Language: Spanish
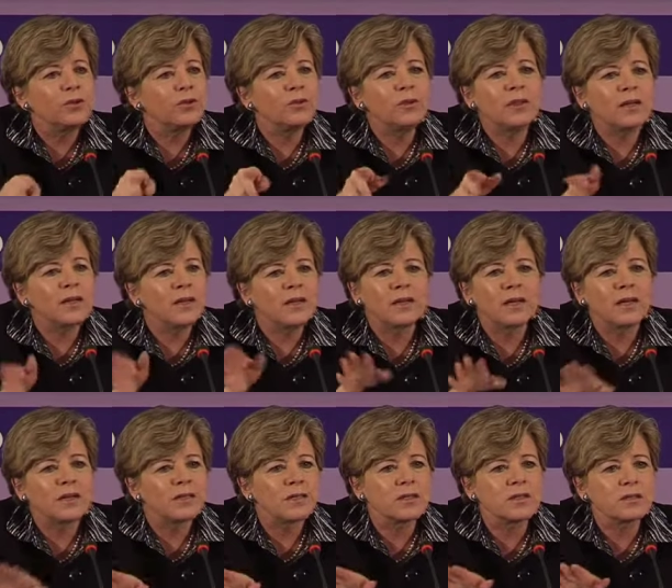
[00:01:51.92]
no tienen
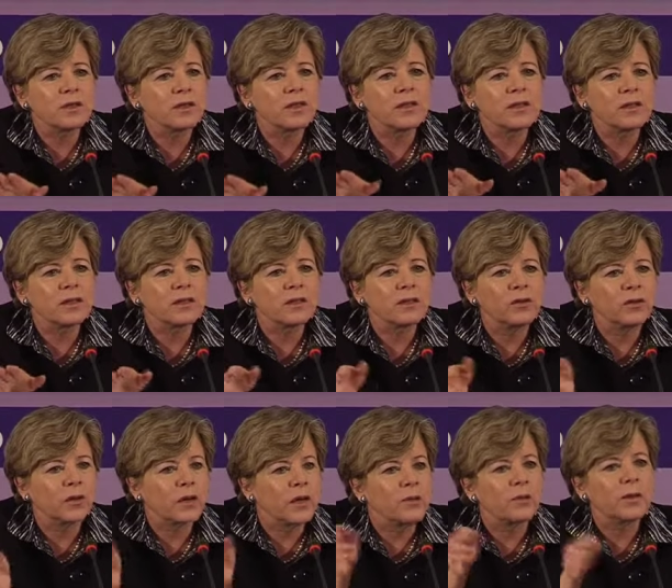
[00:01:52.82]
acceso al
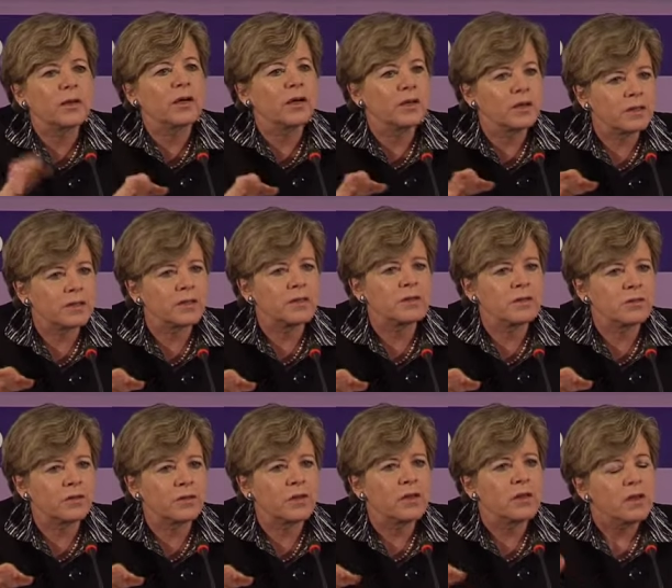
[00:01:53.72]
crédito, a la
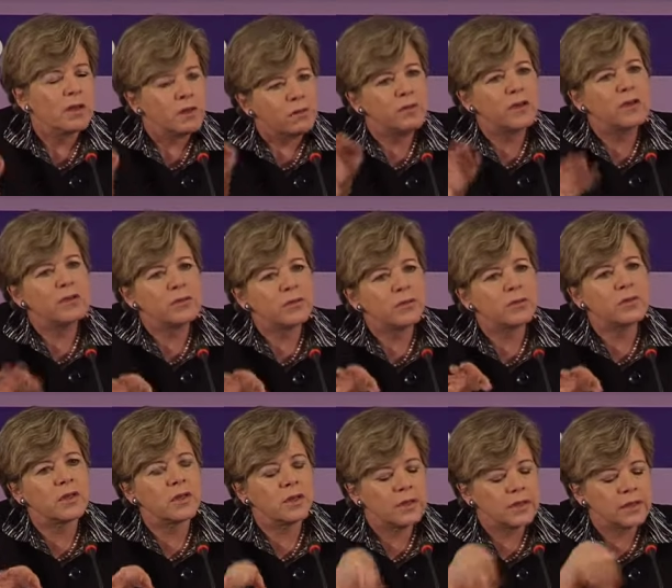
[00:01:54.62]
bancarización. Fíjense
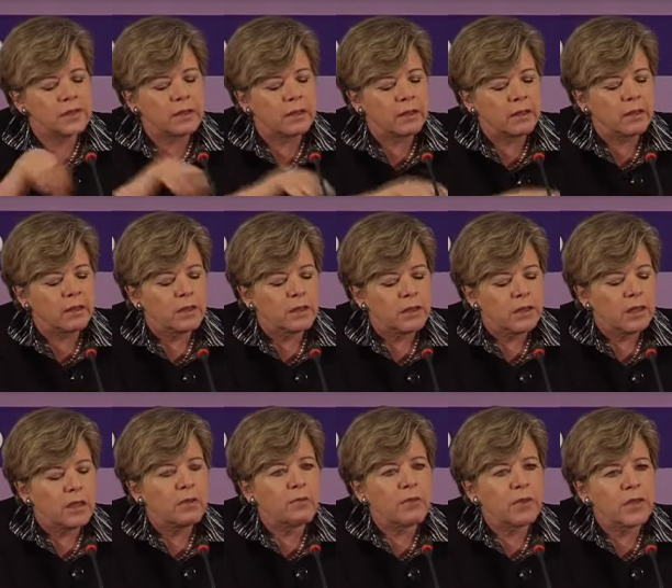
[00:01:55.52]
ustedes que
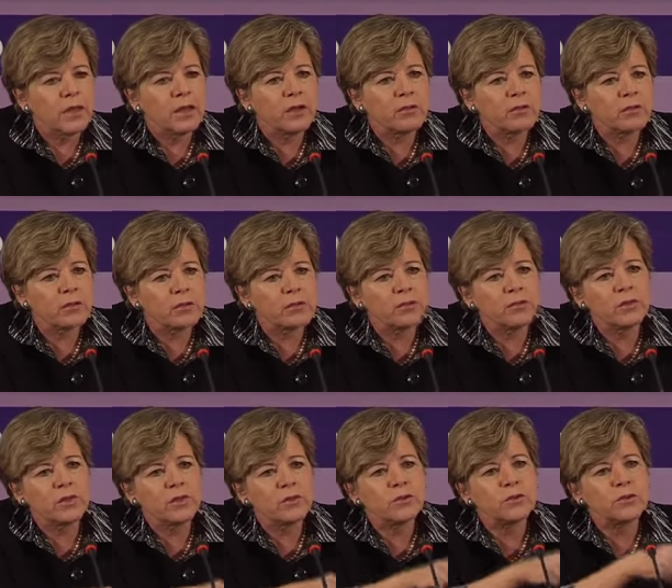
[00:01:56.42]
en México se hizo
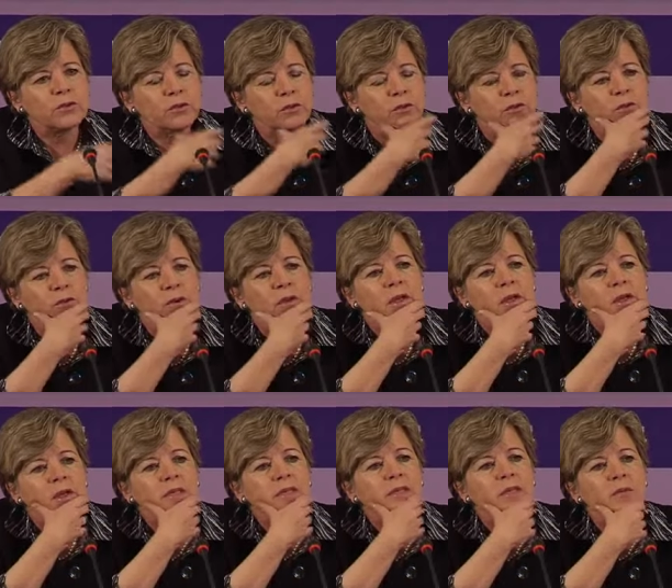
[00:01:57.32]
un estudio
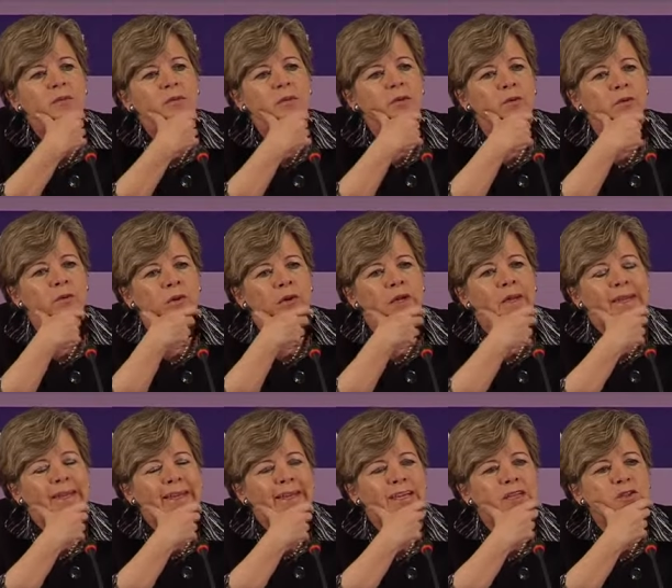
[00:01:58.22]
y se vio
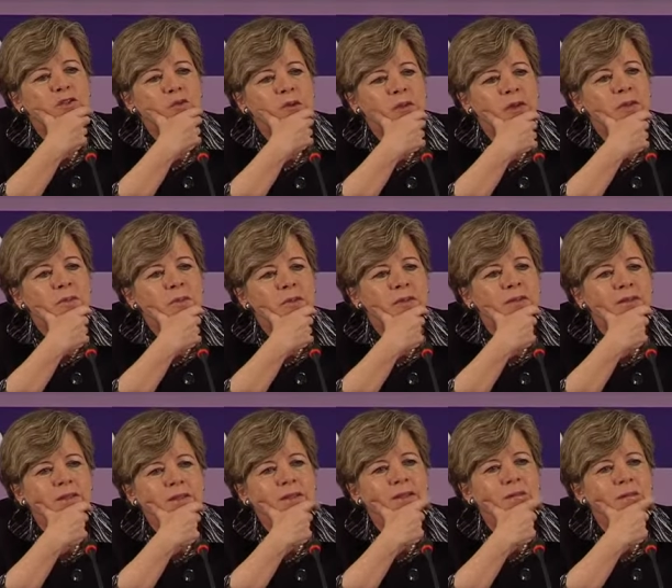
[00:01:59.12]
que
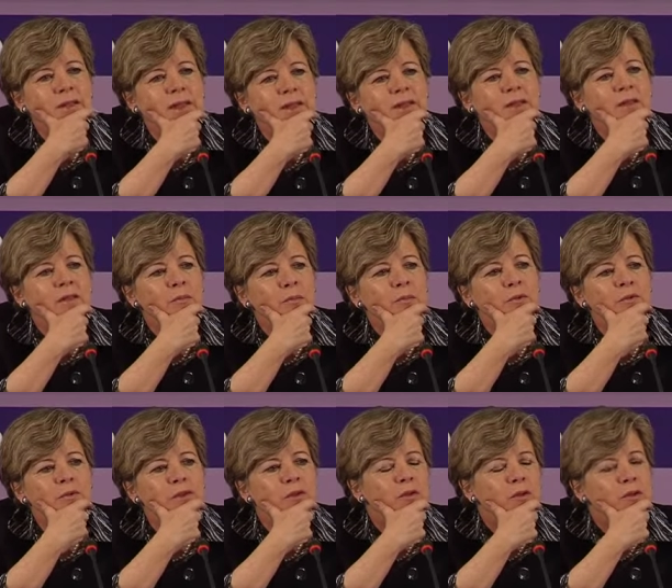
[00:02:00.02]
solamente el
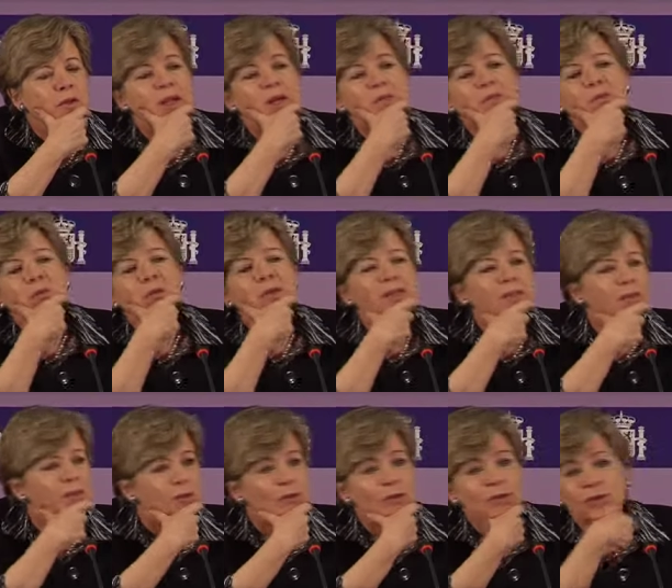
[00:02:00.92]
20% de la
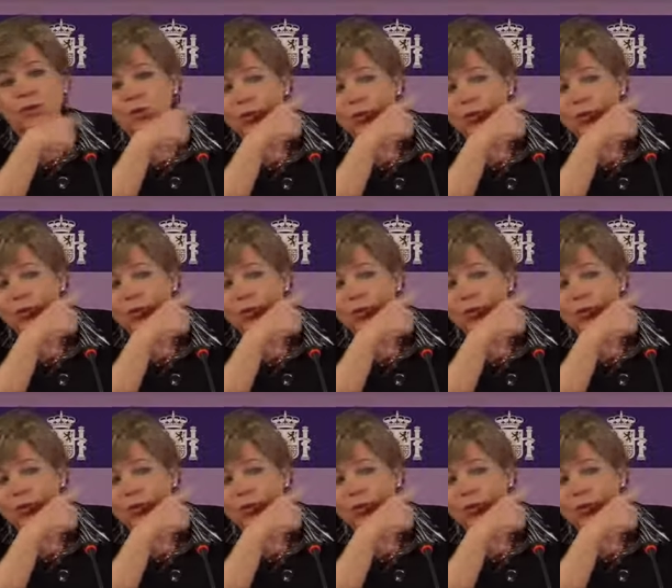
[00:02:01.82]
población